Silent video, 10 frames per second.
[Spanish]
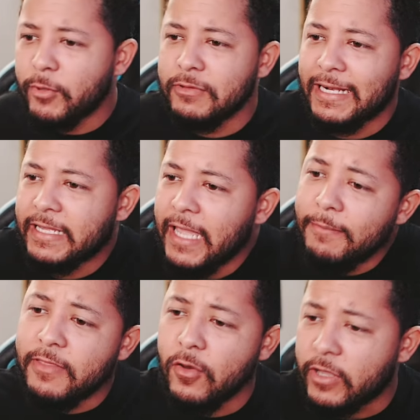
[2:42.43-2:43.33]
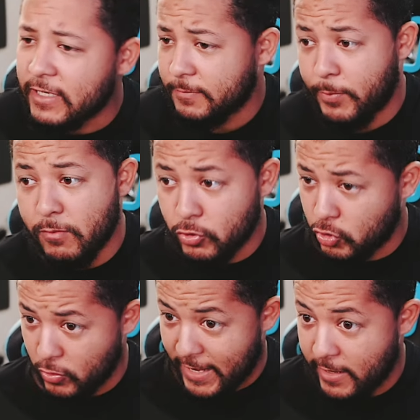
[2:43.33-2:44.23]
te va a preguntar qué video quieres
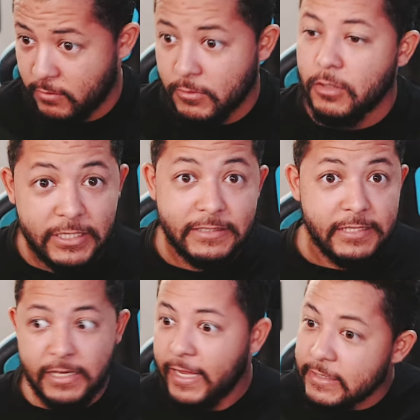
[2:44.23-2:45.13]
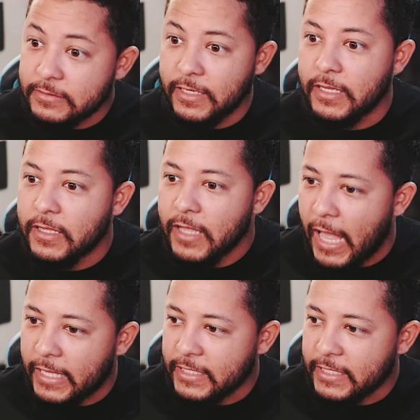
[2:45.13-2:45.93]
promocionar. Eso está excelente.